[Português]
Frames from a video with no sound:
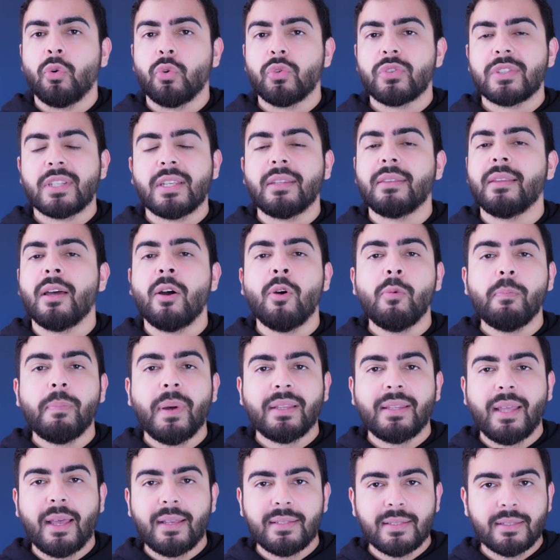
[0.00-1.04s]
Os que não
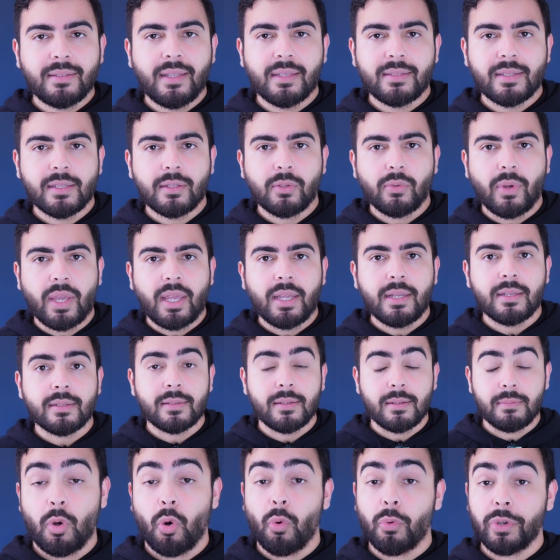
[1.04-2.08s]
padecem dessa
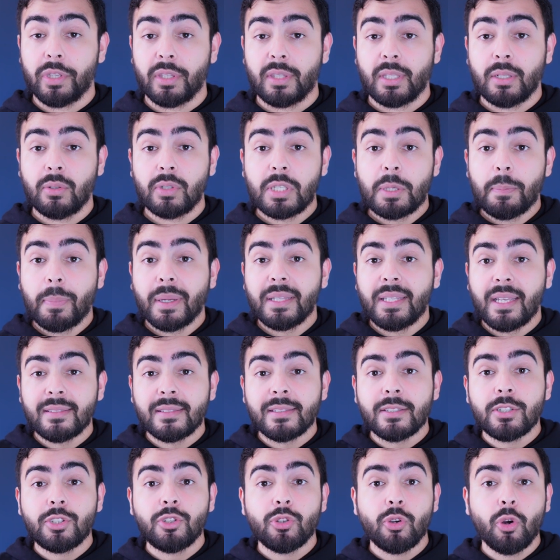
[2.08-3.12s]
doença ou então que
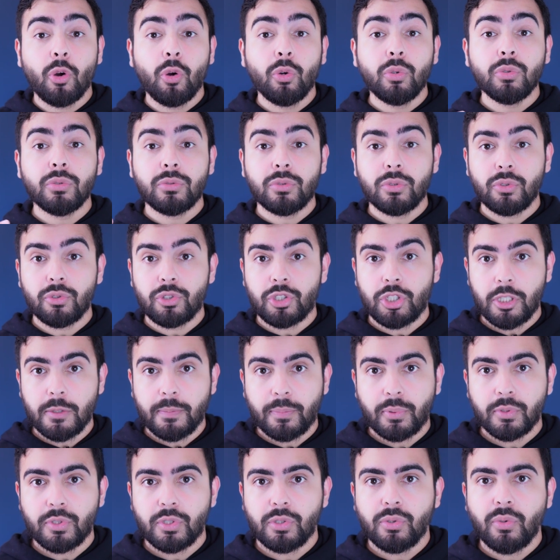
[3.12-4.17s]
padecem de outro
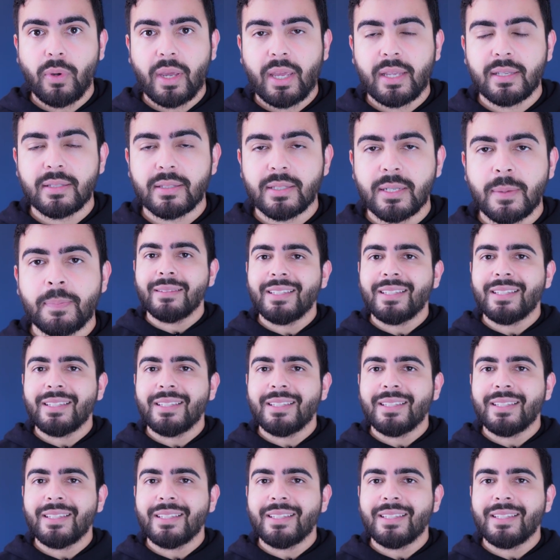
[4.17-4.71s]
tipo de doença,